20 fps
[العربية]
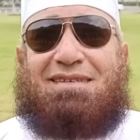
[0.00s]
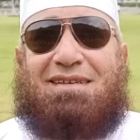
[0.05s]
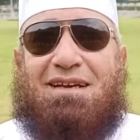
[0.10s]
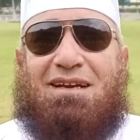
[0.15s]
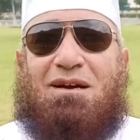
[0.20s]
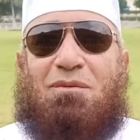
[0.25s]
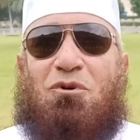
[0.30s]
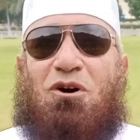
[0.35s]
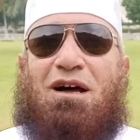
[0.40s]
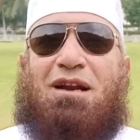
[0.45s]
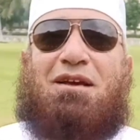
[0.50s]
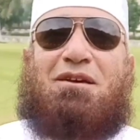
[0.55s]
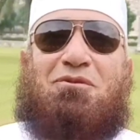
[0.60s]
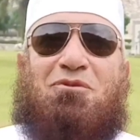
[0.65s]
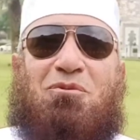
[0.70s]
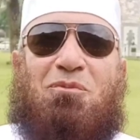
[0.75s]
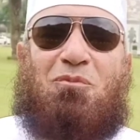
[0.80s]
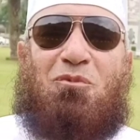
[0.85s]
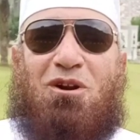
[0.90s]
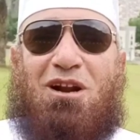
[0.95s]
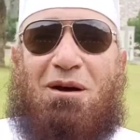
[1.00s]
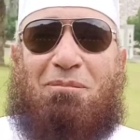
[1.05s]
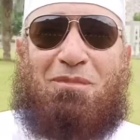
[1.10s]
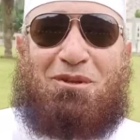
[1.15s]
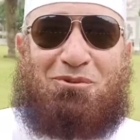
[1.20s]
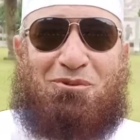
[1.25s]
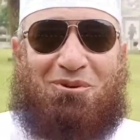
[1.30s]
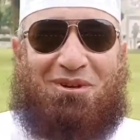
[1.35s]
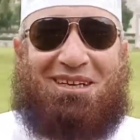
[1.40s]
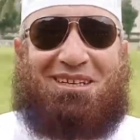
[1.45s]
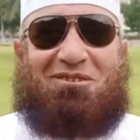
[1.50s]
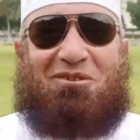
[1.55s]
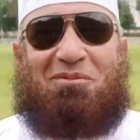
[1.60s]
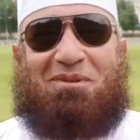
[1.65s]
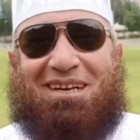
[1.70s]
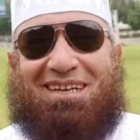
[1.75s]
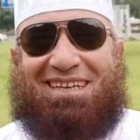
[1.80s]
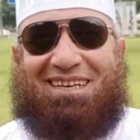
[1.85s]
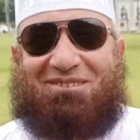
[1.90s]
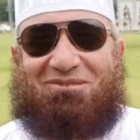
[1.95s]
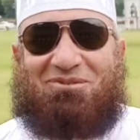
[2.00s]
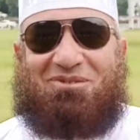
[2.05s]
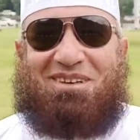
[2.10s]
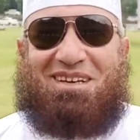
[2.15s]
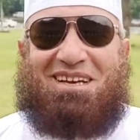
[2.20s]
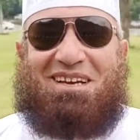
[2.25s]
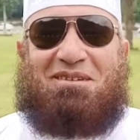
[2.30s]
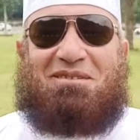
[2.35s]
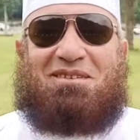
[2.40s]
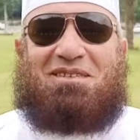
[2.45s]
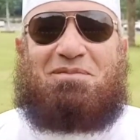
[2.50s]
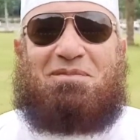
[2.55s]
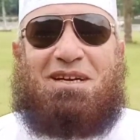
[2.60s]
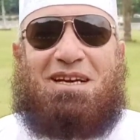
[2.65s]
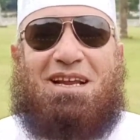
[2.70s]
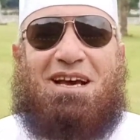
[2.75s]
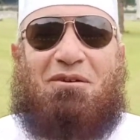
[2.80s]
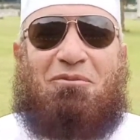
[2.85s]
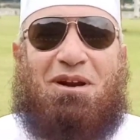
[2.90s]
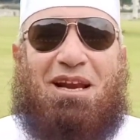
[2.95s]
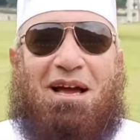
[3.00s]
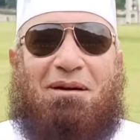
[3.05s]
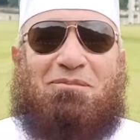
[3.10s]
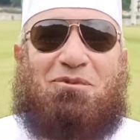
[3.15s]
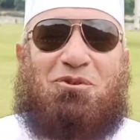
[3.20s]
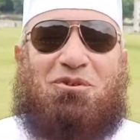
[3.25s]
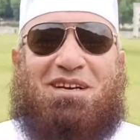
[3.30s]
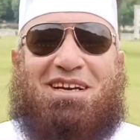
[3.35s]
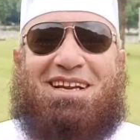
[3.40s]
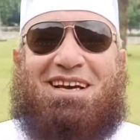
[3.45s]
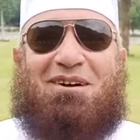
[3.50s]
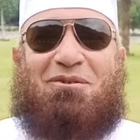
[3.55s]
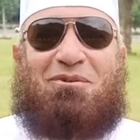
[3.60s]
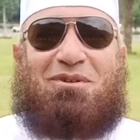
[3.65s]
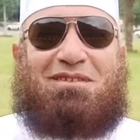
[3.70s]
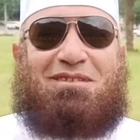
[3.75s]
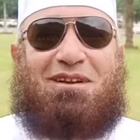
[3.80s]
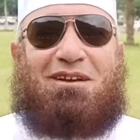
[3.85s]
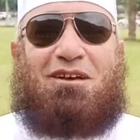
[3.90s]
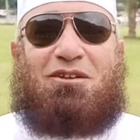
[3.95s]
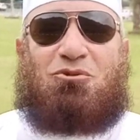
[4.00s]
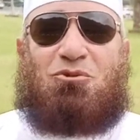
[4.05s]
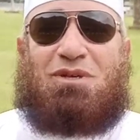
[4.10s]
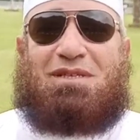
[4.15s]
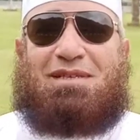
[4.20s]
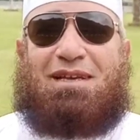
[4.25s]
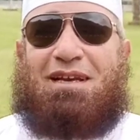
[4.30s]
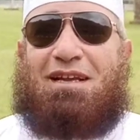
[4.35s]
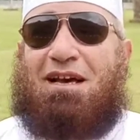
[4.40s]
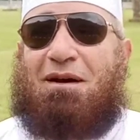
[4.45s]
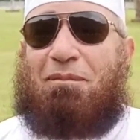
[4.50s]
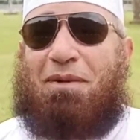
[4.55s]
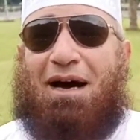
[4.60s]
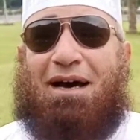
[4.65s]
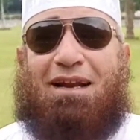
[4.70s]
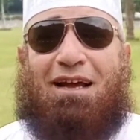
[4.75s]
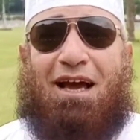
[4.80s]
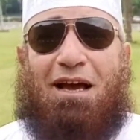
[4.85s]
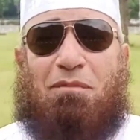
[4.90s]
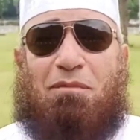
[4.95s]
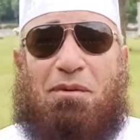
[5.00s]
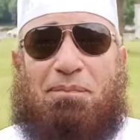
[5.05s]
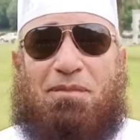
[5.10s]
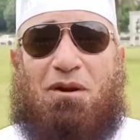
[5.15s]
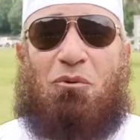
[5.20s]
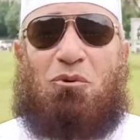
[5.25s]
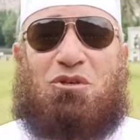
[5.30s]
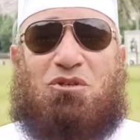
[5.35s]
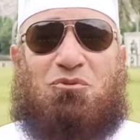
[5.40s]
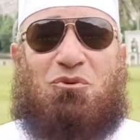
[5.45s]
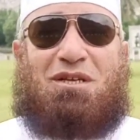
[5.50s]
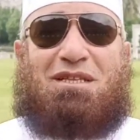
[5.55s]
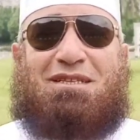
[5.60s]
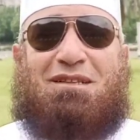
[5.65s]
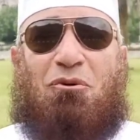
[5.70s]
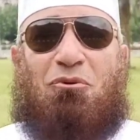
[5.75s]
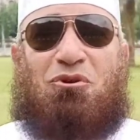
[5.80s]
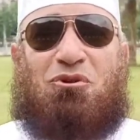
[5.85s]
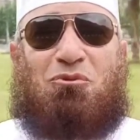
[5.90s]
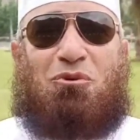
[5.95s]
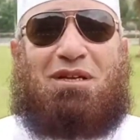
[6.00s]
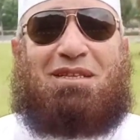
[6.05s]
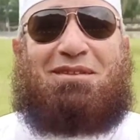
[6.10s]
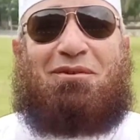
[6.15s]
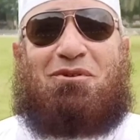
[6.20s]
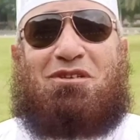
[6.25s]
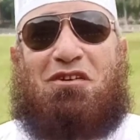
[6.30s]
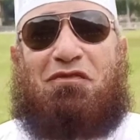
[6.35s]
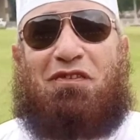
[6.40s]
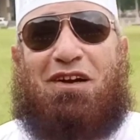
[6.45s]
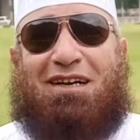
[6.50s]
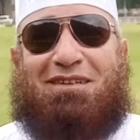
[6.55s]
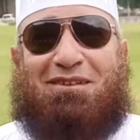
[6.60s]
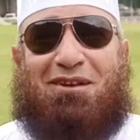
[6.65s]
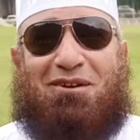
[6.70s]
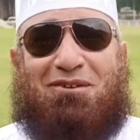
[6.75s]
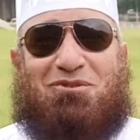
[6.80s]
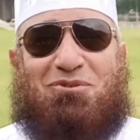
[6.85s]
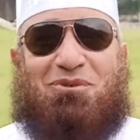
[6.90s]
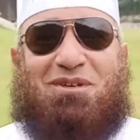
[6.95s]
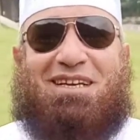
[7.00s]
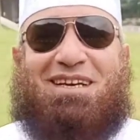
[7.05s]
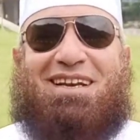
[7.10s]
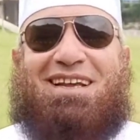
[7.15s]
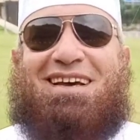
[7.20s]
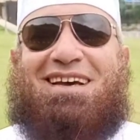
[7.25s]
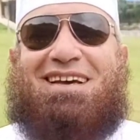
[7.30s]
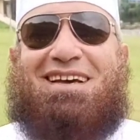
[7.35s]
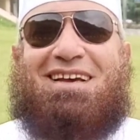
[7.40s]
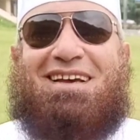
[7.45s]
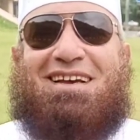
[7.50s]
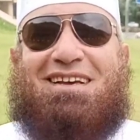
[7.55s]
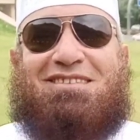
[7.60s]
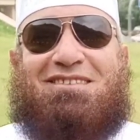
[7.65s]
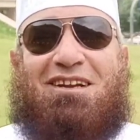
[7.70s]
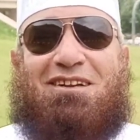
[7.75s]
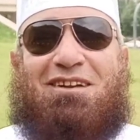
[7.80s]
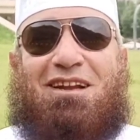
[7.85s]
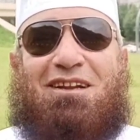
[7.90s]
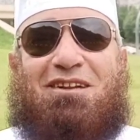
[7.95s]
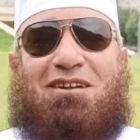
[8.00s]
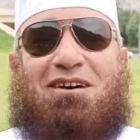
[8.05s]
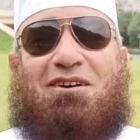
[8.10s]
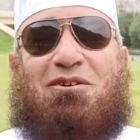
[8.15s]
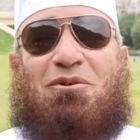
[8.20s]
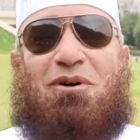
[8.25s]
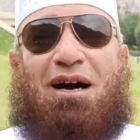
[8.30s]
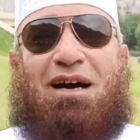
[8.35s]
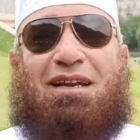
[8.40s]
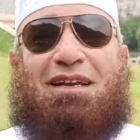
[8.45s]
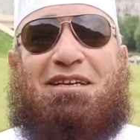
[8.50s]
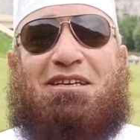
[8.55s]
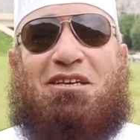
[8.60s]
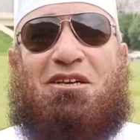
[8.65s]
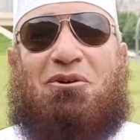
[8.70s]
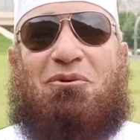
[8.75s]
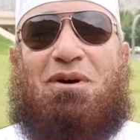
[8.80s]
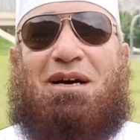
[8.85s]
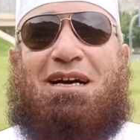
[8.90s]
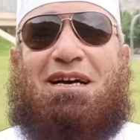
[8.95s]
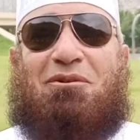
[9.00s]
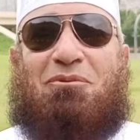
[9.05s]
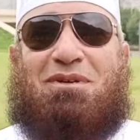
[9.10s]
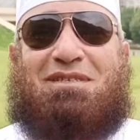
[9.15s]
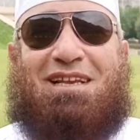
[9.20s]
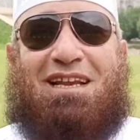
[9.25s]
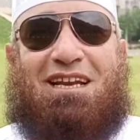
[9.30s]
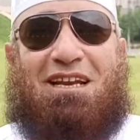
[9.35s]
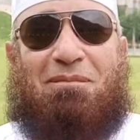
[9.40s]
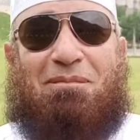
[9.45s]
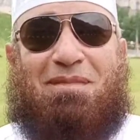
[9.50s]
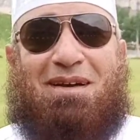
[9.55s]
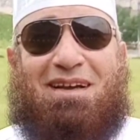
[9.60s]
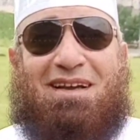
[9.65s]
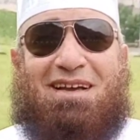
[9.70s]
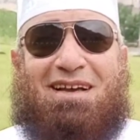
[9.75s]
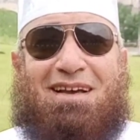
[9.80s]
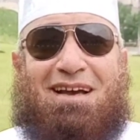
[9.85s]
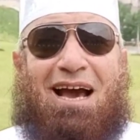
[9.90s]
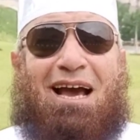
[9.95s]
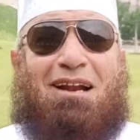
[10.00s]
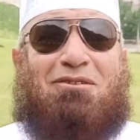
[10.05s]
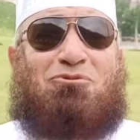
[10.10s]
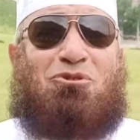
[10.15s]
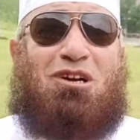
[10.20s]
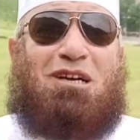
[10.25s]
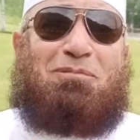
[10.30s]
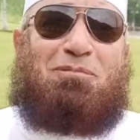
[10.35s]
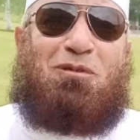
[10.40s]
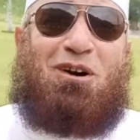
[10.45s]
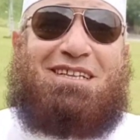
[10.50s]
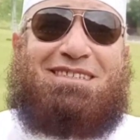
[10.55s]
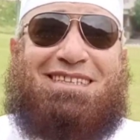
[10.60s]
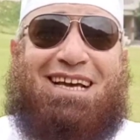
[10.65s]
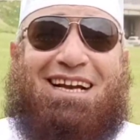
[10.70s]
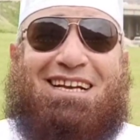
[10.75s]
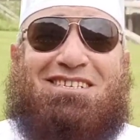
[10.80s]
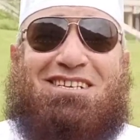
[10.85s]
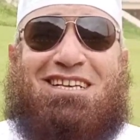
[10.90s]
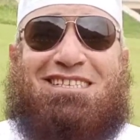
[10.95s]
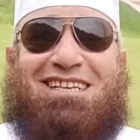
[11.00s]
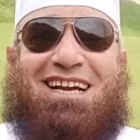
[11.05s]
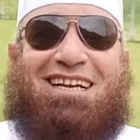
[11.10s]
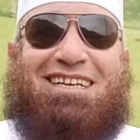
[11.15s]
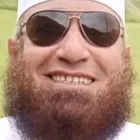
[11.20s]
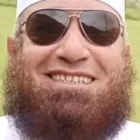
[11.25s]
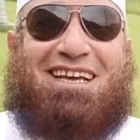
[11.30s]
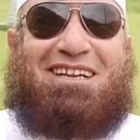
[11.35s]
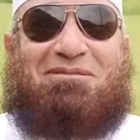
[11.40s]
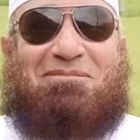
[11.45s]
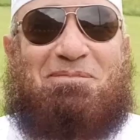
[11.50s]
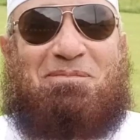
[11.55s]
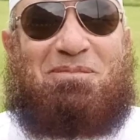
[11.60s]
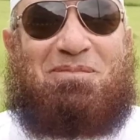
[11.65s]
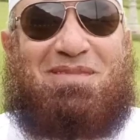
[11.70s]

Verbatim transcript: السلام عليكم ورحمة الله وبركاته بسم الله والحمد لله والصلاة والسلام على حبيبنا وأسوتنا وقدوتنا وشفاعنا رسول الله صلى الله عليه وآله وسلم هل تحب أن تعيش سعيدا؟